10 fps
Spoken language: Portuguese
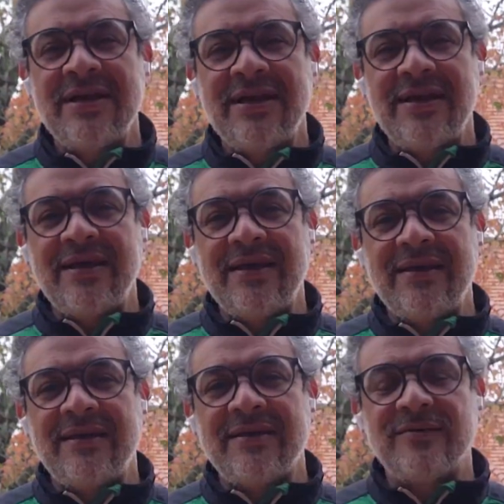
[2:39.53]

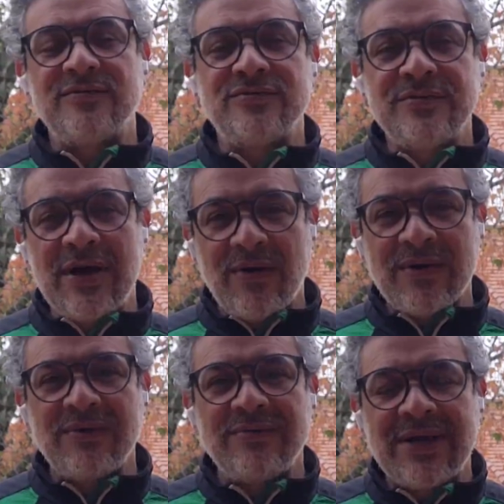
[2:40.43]
é, conjugal
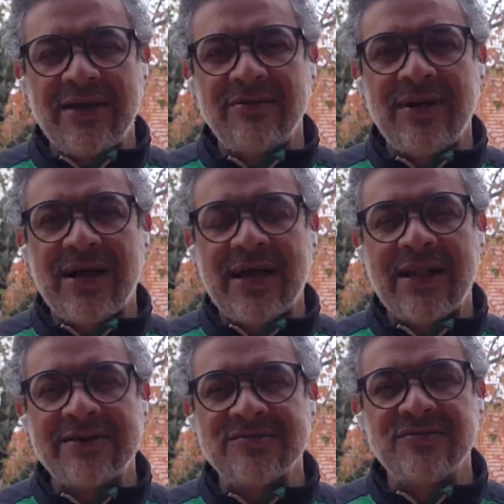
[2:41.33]
que não está indo lá
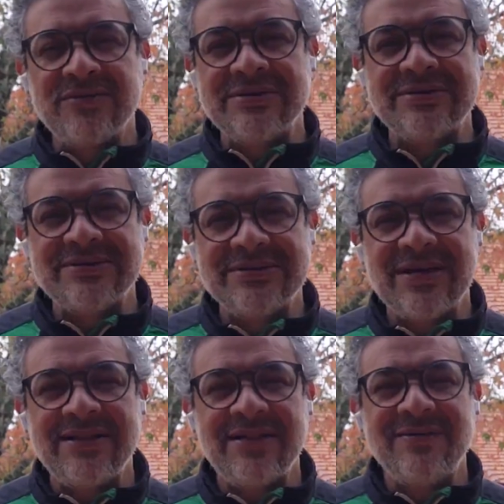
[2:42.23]
aquelas coisas. E,
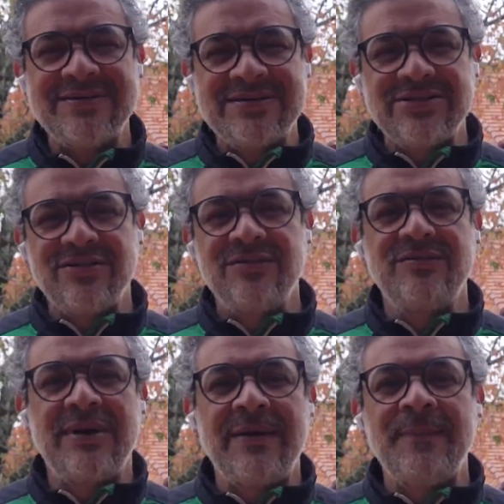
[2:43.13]
então existe toda
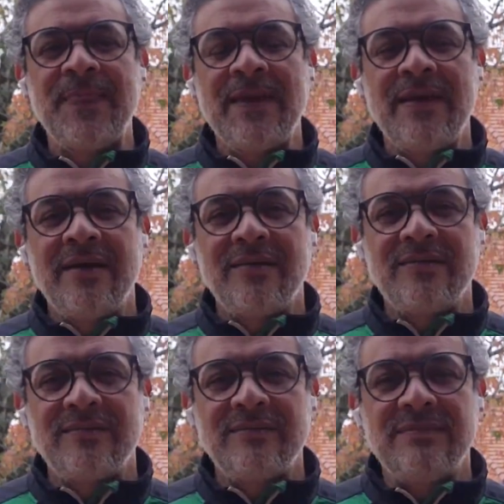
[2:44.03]
uma,
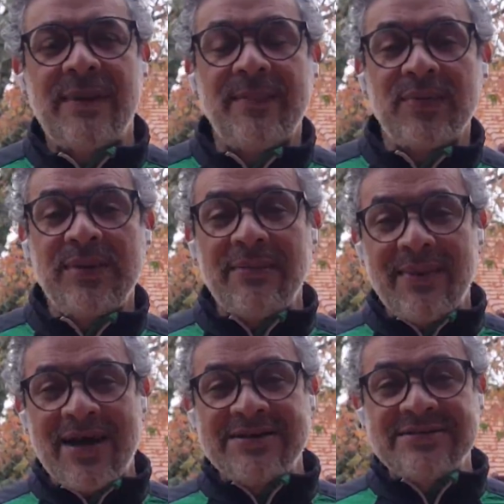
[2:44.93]
uma
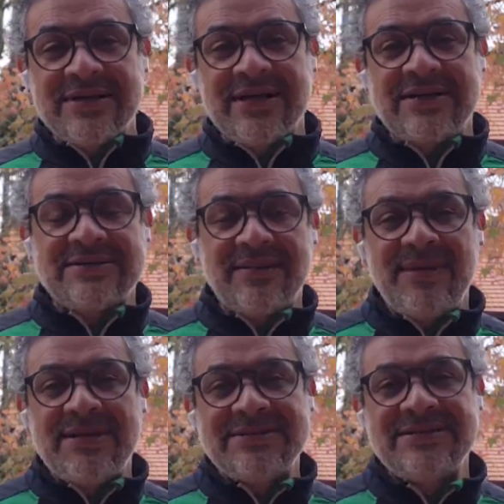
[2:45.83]
problemática que é
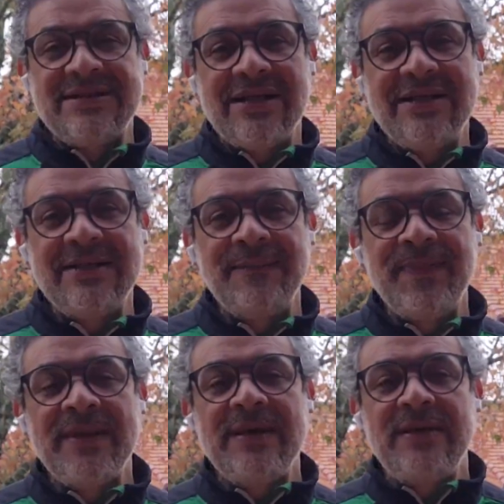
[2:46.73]
estabelecida ali.
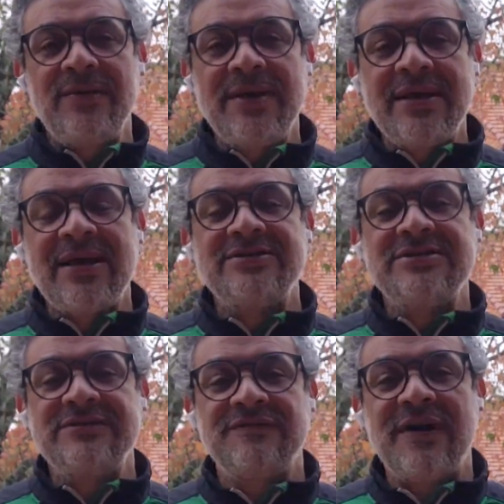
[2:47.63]
E o que, que a
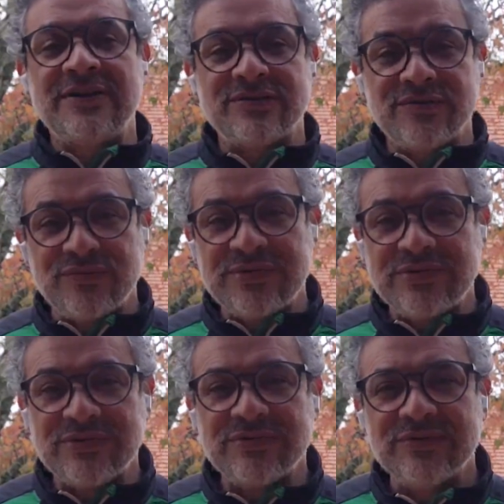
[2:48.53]
gente faz com
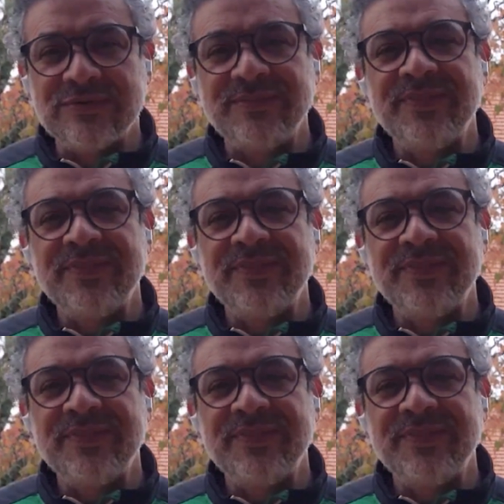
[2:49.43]
isso?